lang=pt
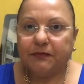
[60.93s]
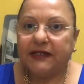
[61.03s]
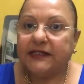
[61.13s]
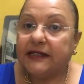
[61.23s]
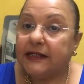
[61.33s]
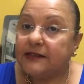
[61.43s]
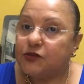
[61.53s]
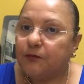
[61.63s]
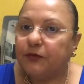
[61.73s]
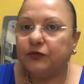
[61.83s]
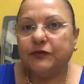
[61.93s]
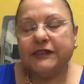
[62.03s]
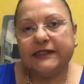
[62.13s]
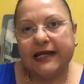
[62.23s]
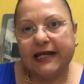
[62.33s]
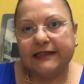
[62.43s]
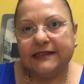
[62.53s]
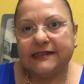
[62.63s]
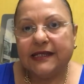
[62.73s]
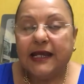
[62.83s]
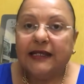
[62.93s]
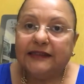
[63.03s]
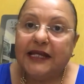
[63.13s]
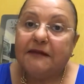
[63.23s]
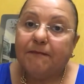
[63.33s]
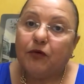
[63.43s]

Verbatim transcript: perdem grandes oportunidades, têm